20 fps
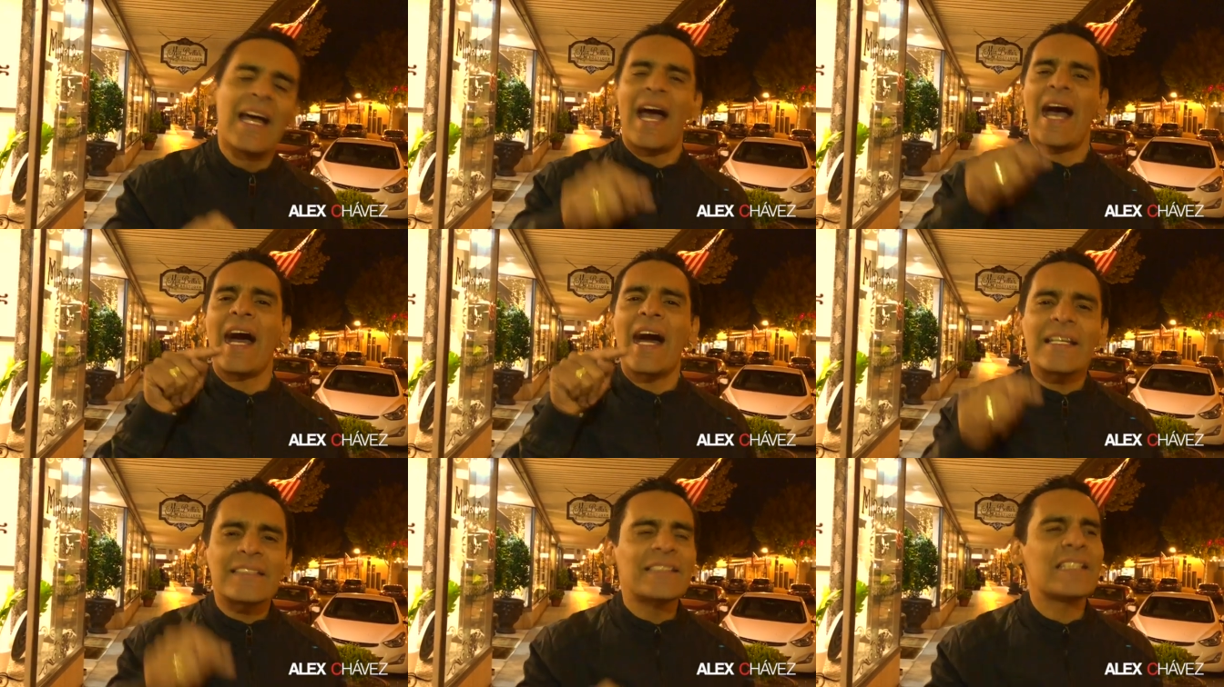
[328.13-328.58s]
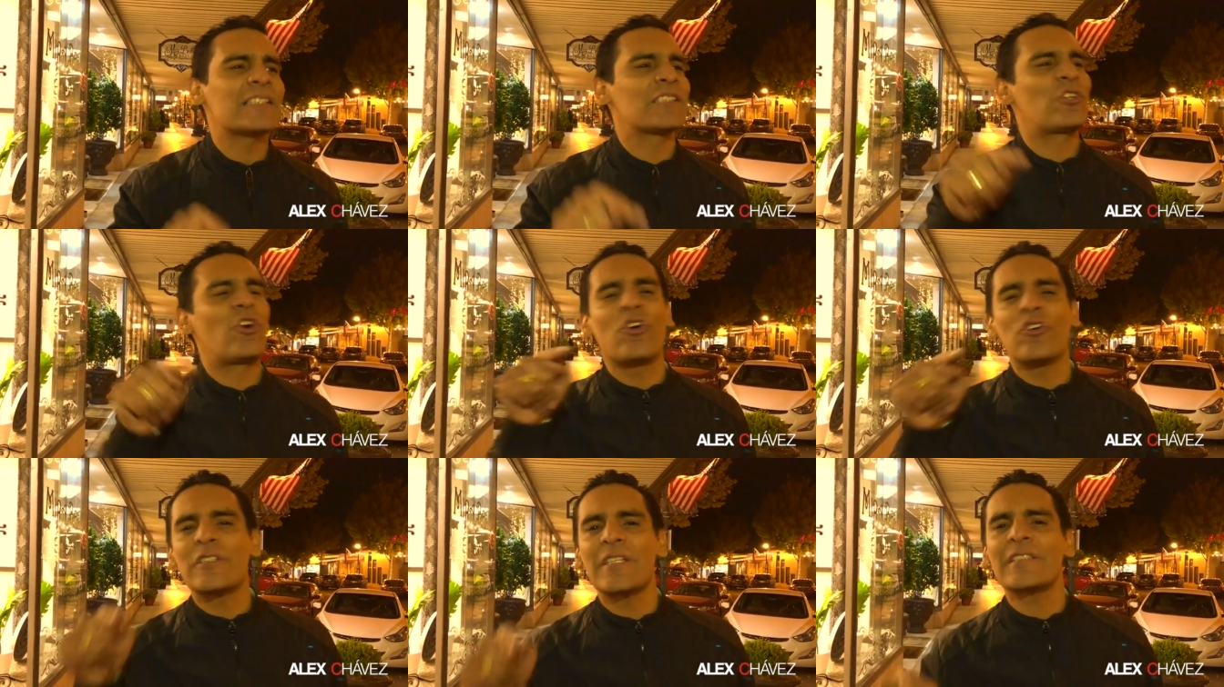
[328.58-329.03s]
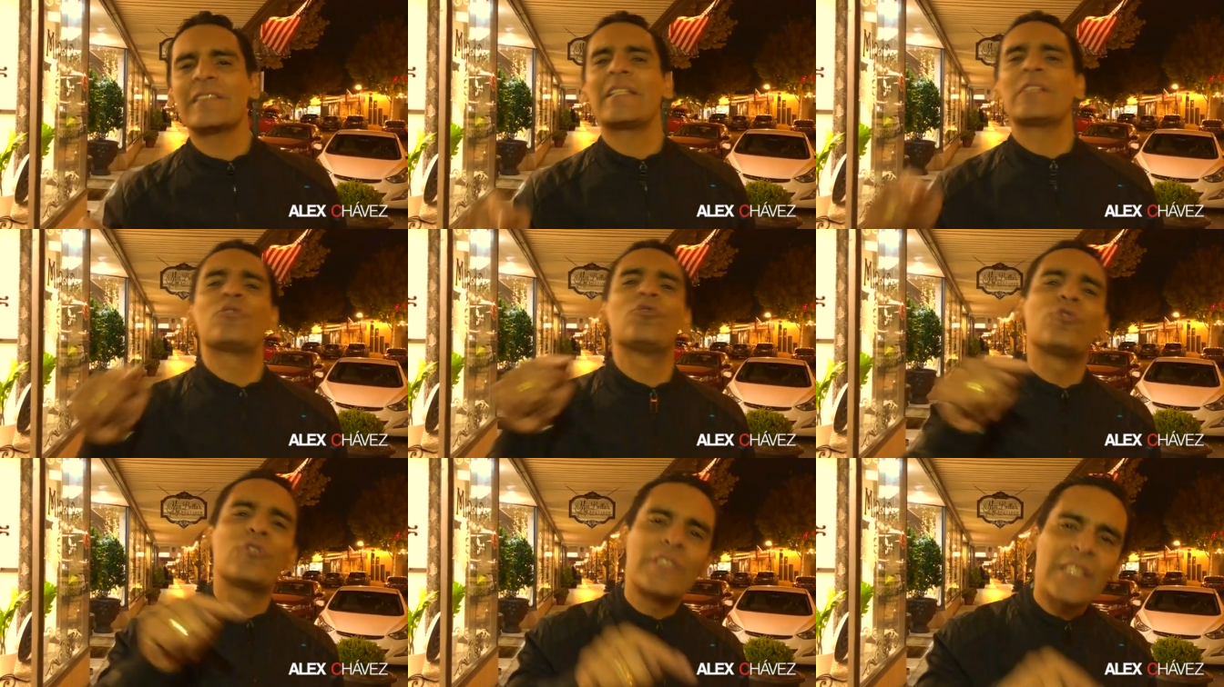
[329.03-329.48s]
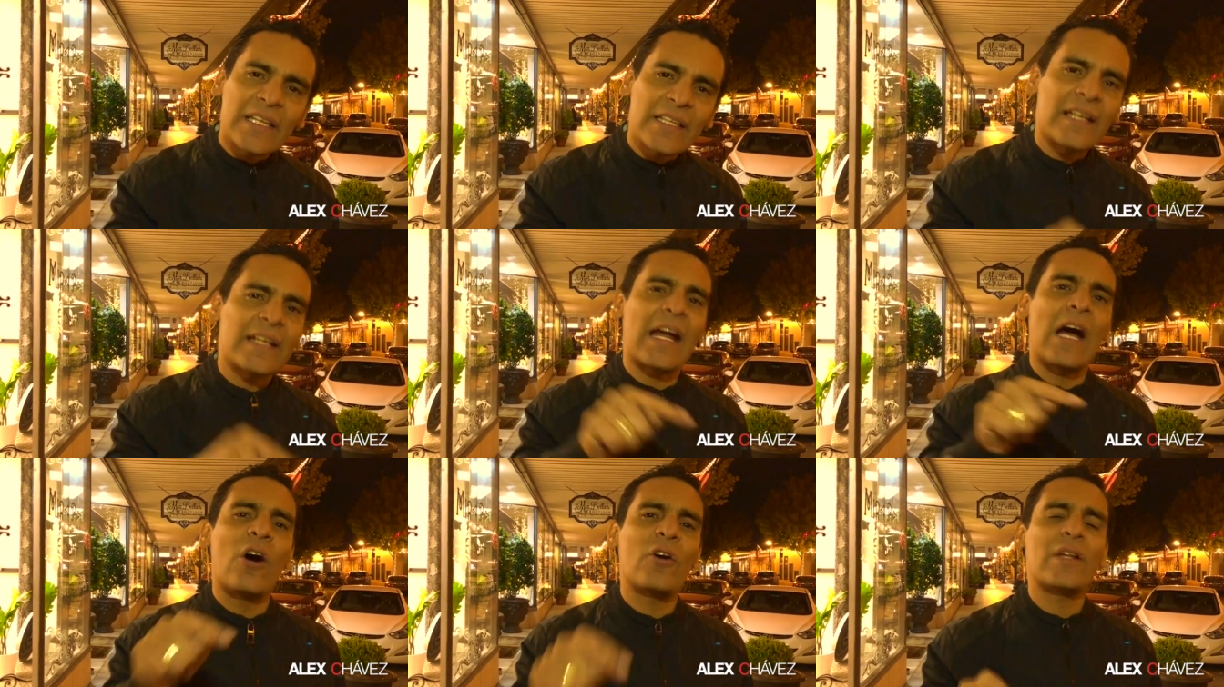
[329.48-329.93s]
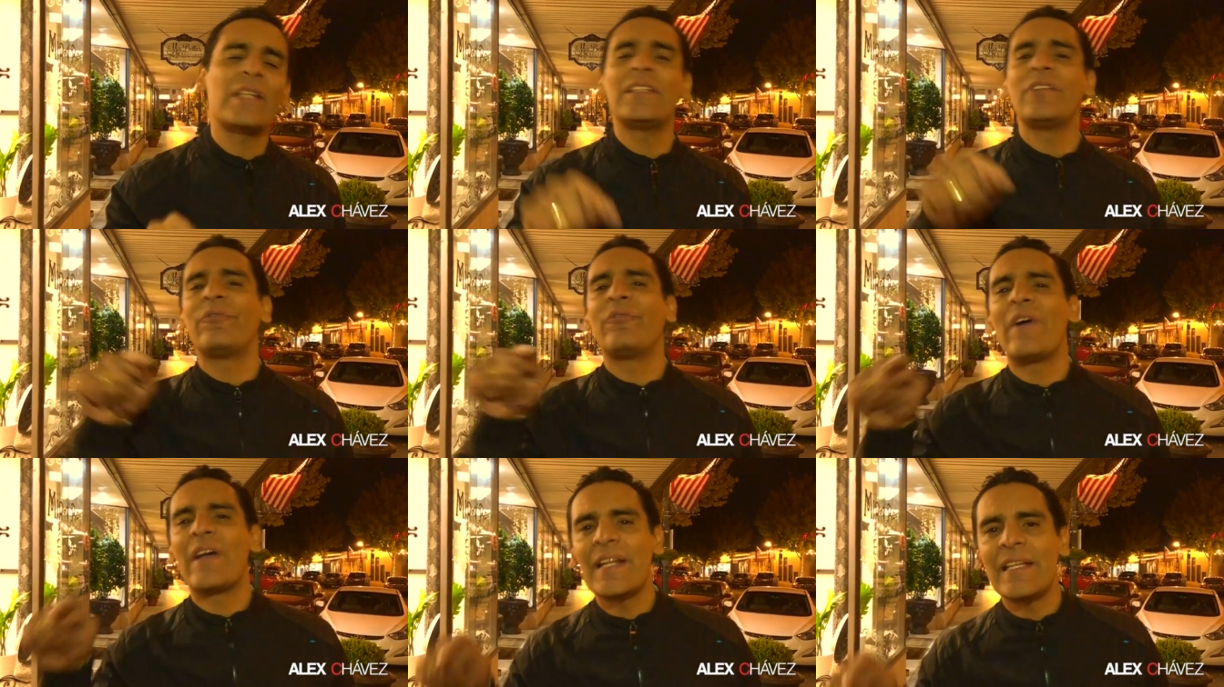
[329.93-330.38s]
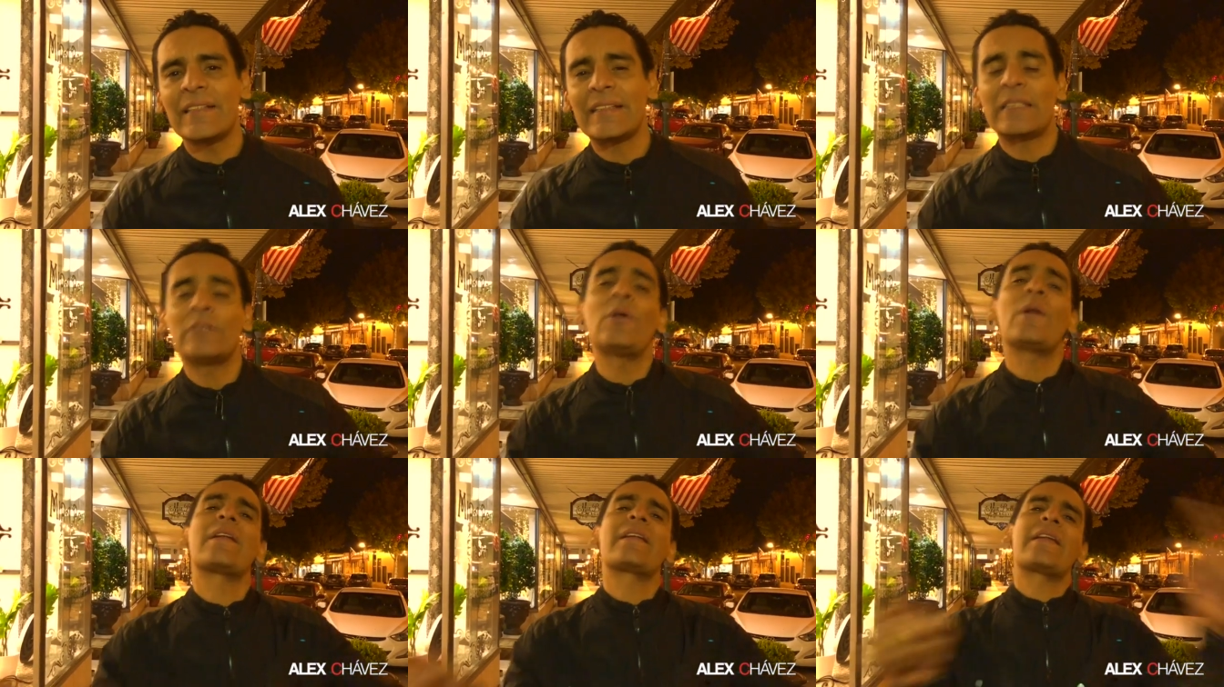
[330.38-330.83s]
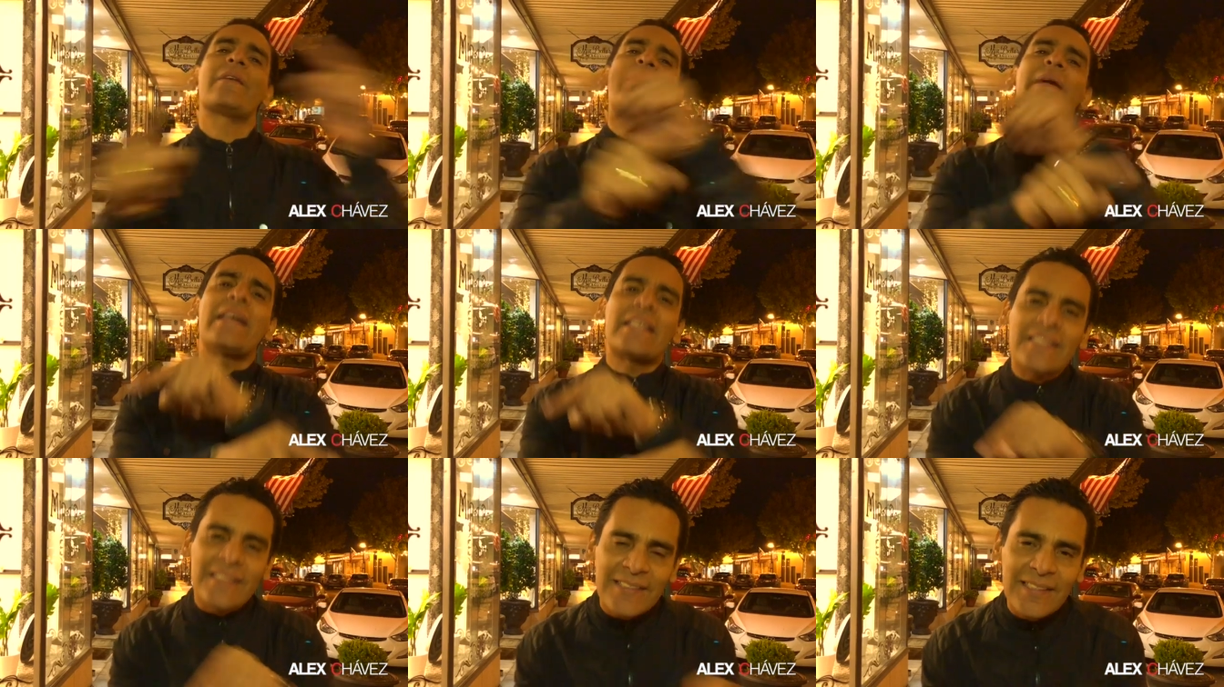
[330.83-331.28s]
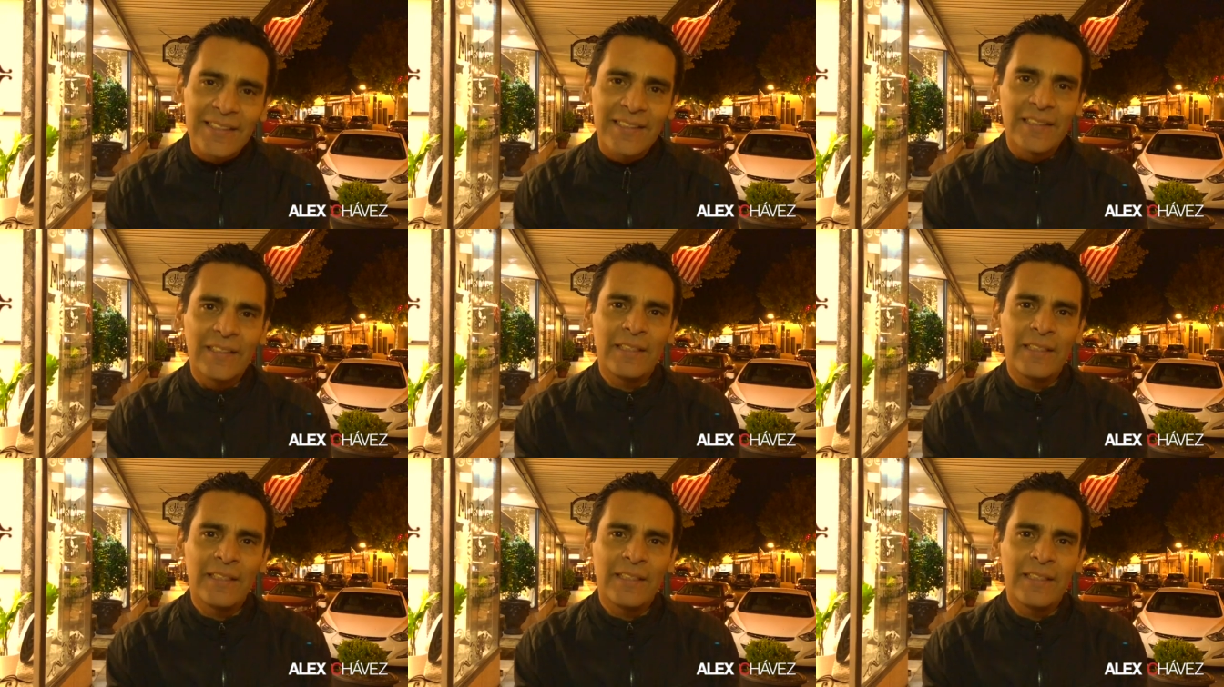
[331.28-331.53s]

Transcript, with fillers: Haz las cosas que sucedan ahora diferente, hazlo al revés.